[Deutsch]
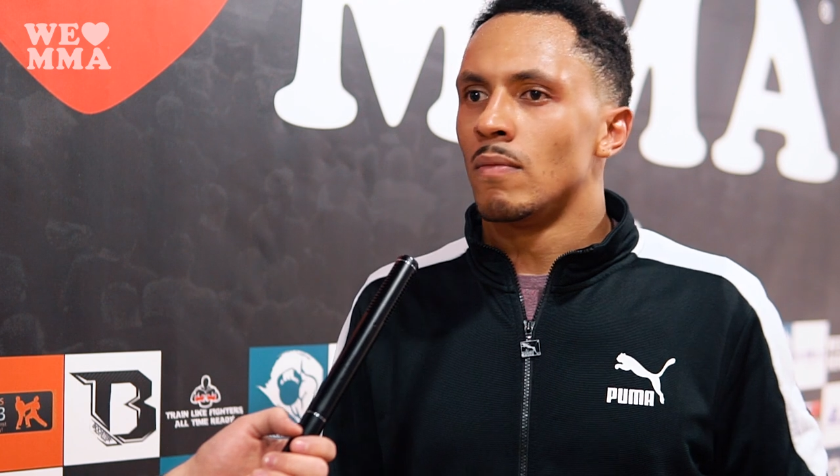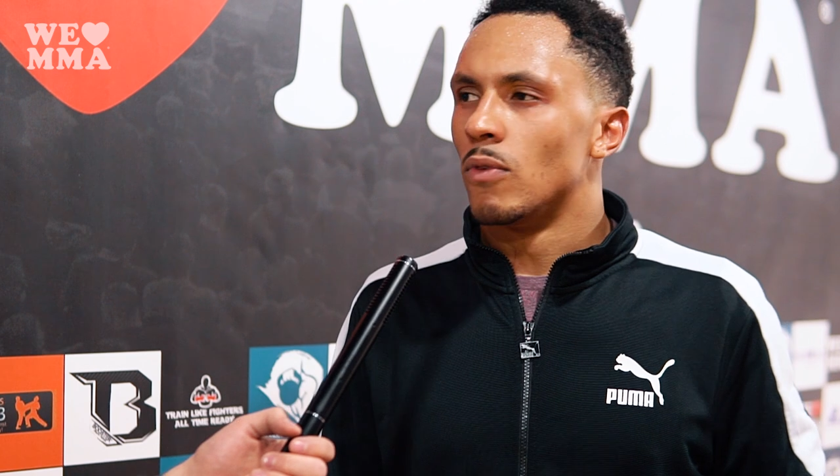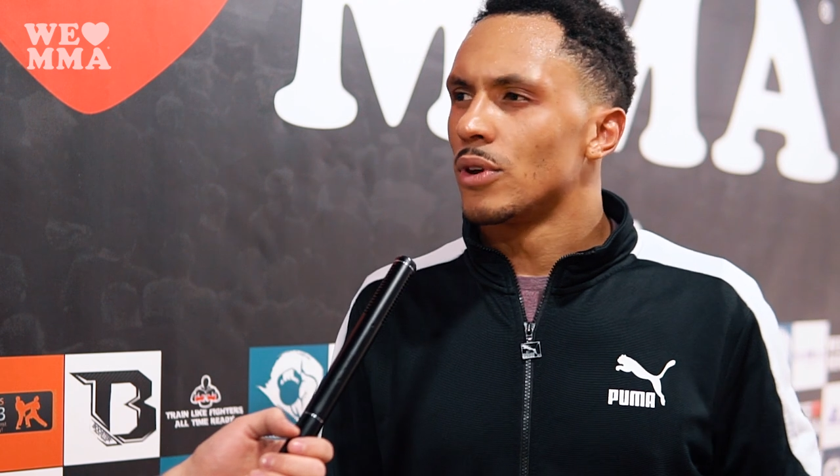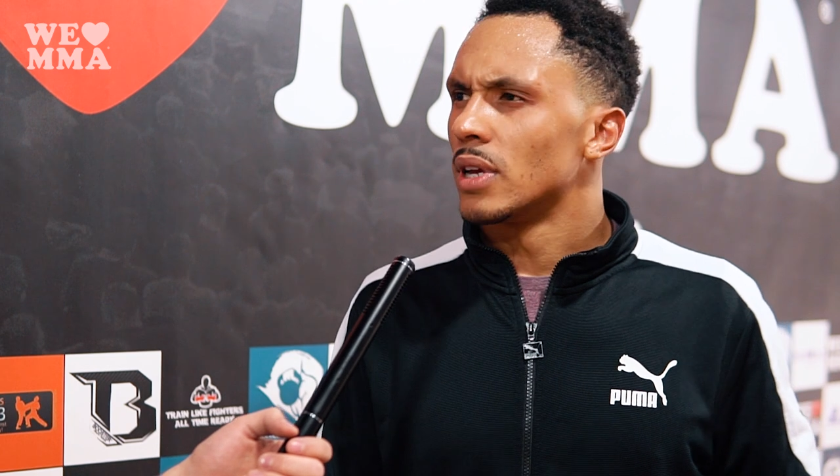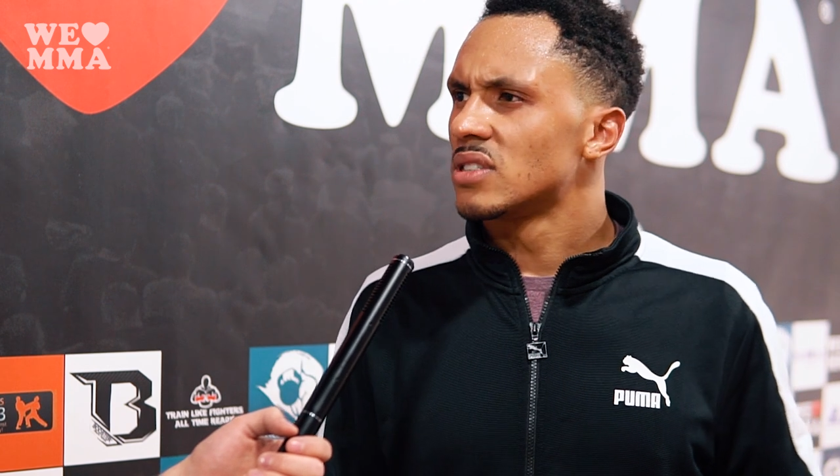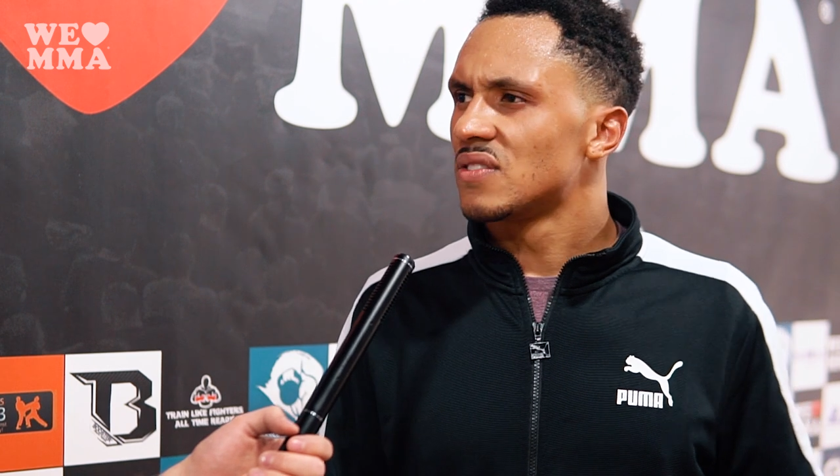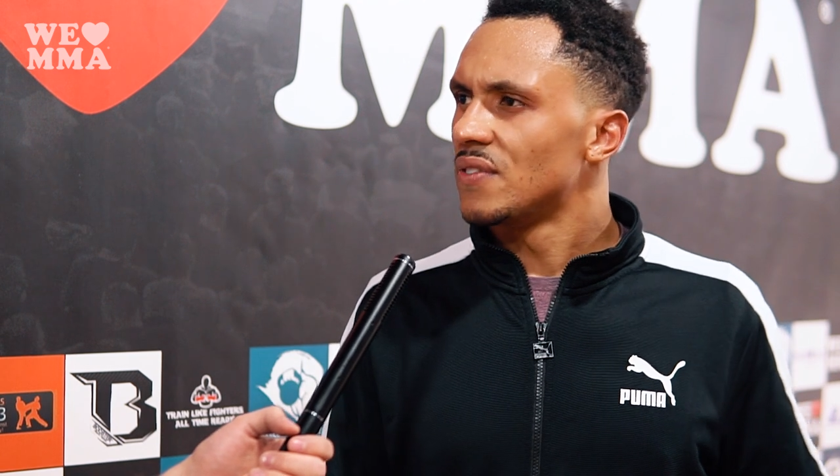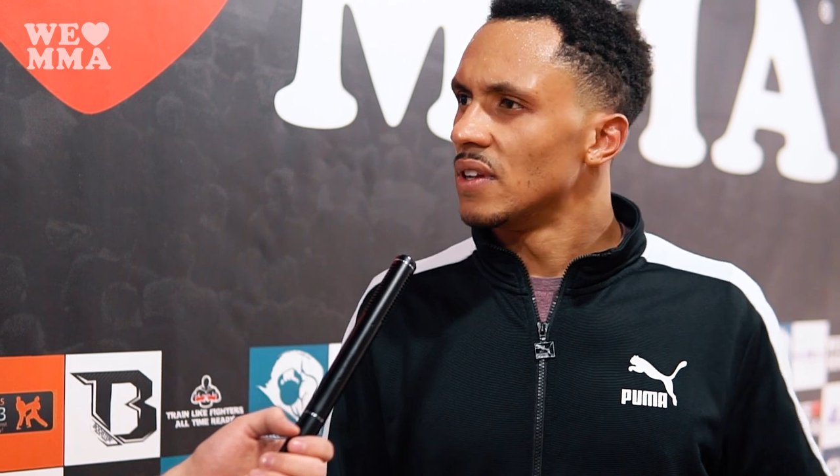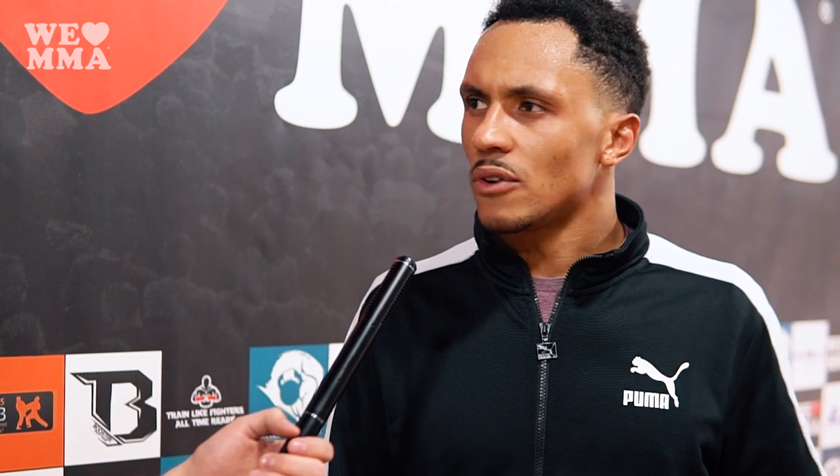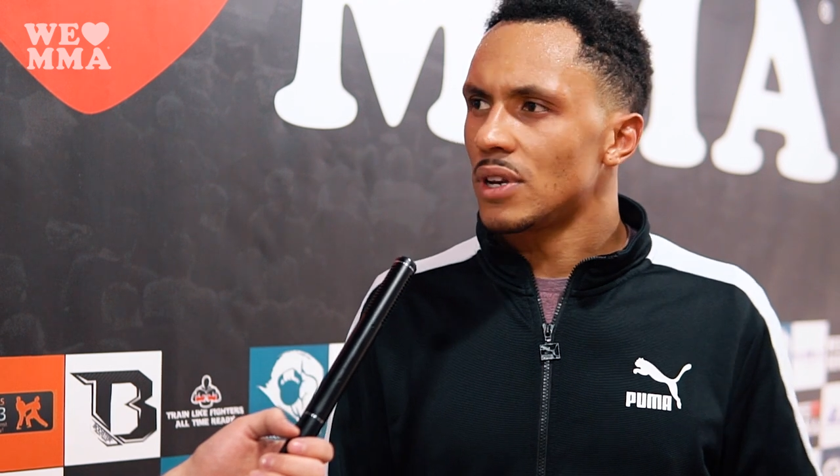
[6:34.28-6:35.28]
wo ich jetzt
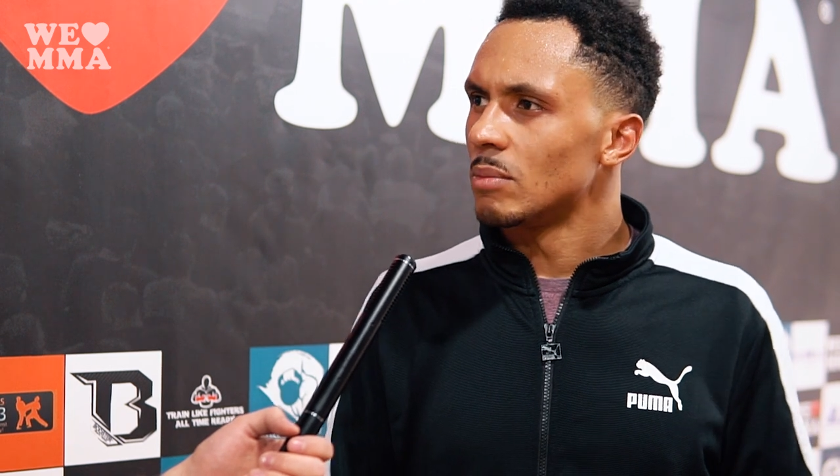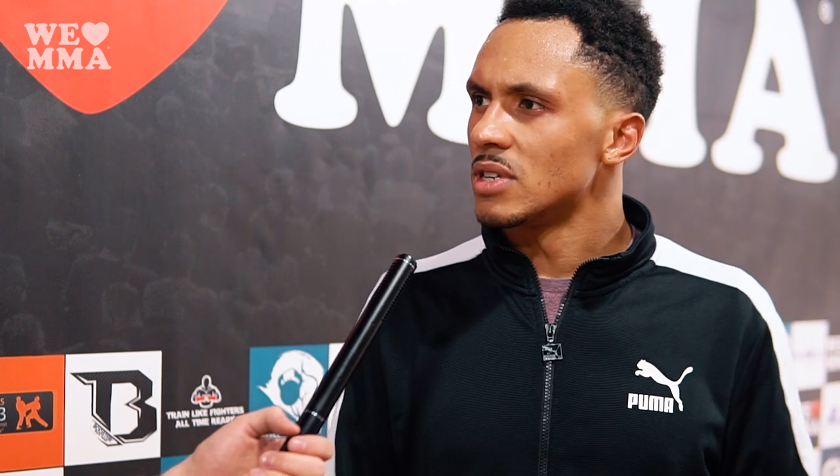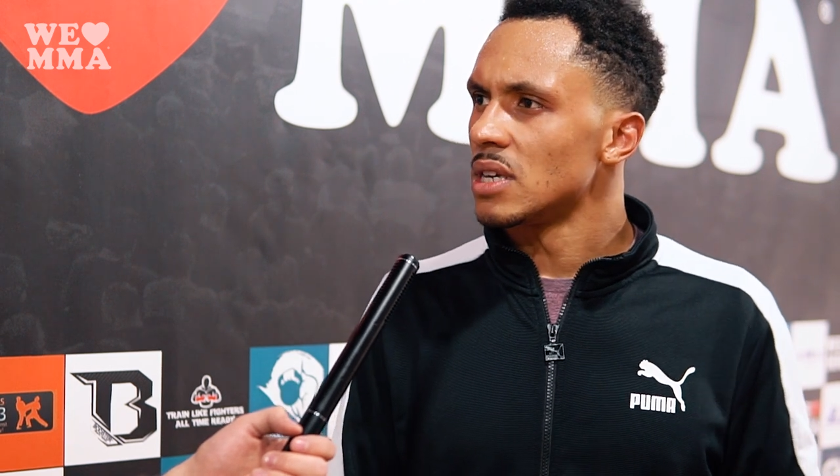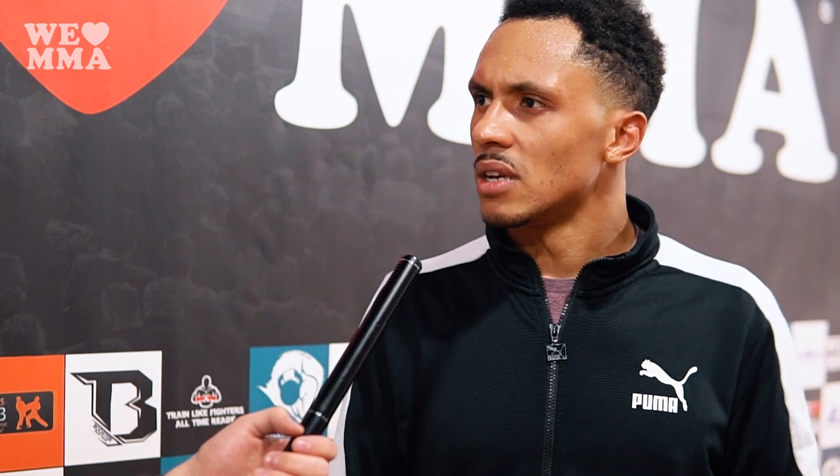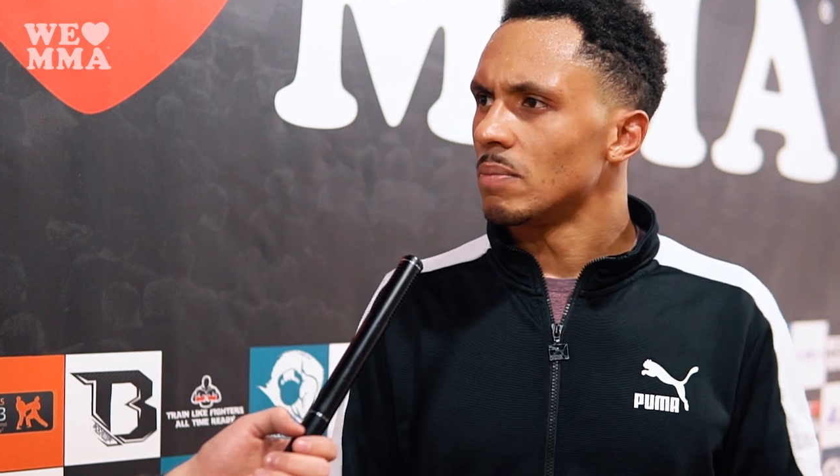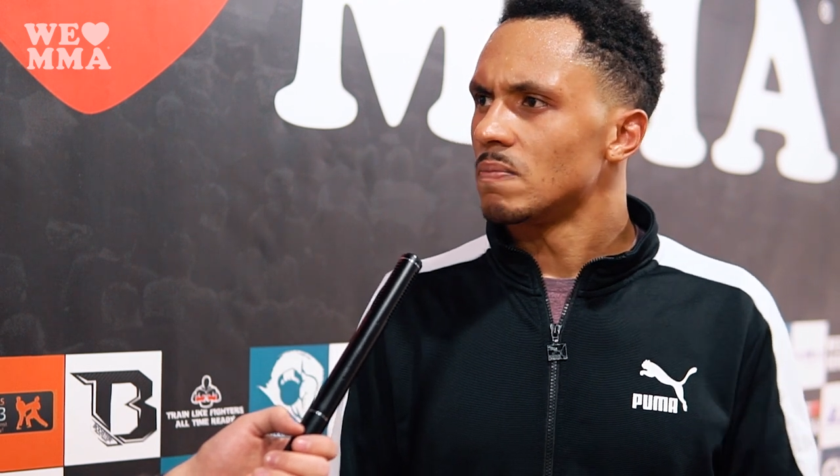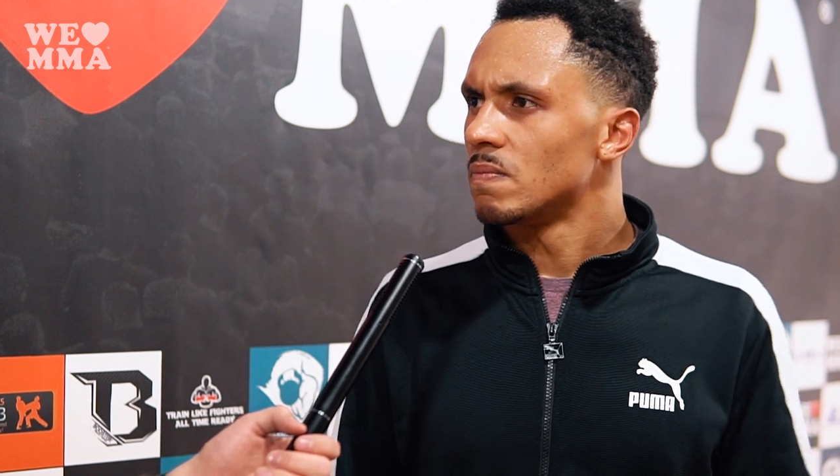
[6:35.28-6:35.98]
viel von dem gesehen habe.